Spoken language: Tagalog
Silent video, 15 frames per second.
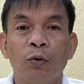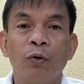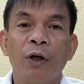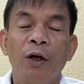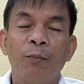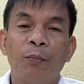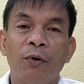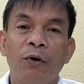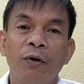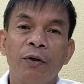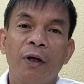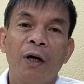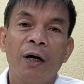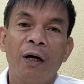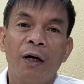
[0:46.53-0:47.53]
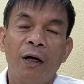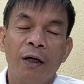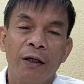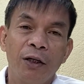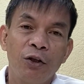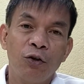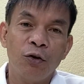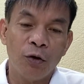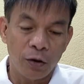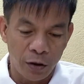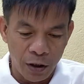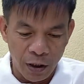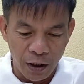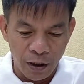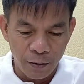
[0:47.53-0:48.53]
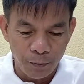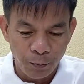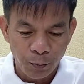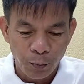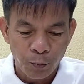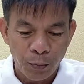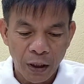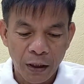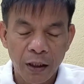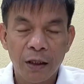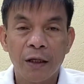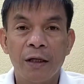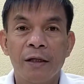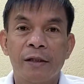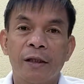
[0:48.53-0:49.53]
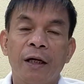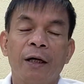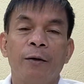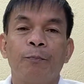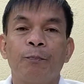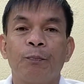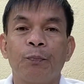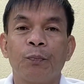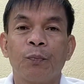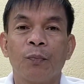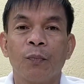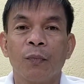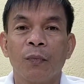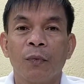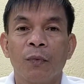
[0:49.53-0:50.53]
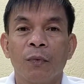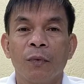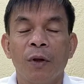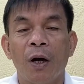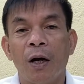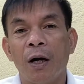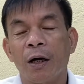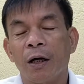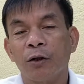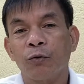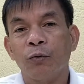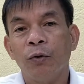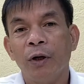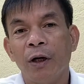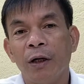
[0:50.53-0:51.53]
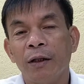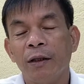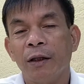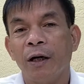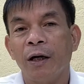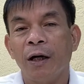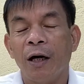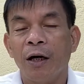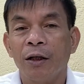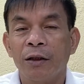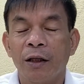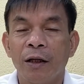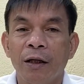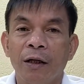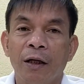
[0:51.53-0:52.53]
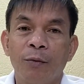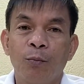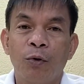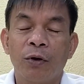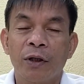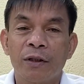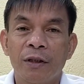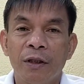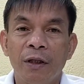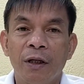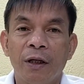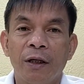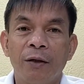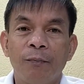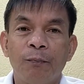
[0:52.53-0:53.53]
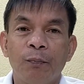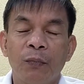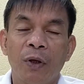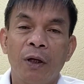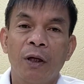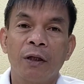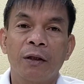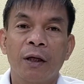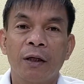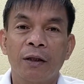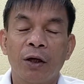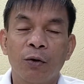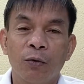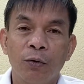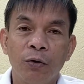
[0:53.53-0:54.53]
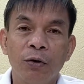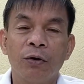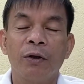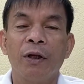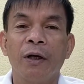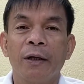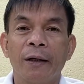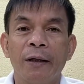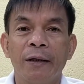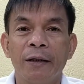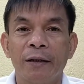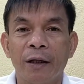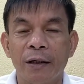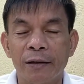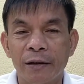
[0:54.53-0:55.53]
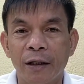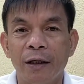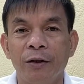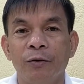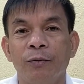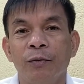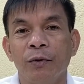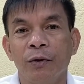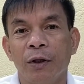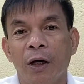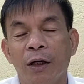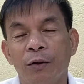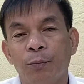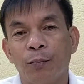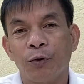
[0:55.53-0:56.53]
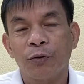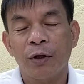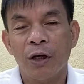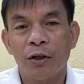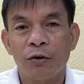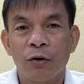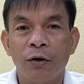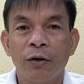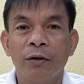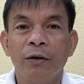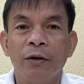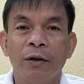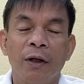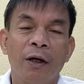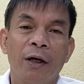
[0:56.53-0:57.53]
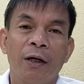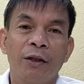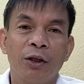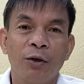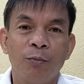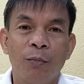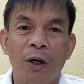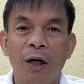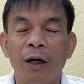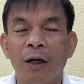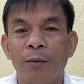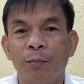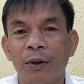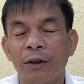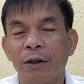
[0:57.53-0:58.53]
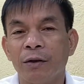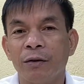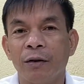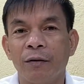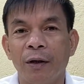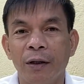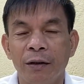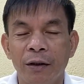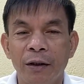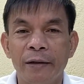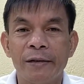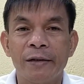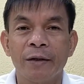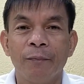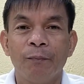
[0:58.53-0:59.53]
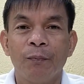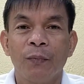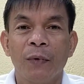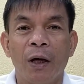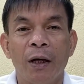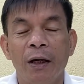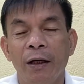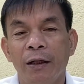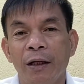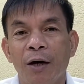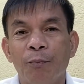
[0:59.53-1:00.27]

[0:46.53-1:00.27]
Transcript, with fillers: Tunay po na ang inyong uh, pakikiisa na katulad ng ating advokasya na nagtataguyod ng kaligtasan at protection ng ating mga kapatid na riders ay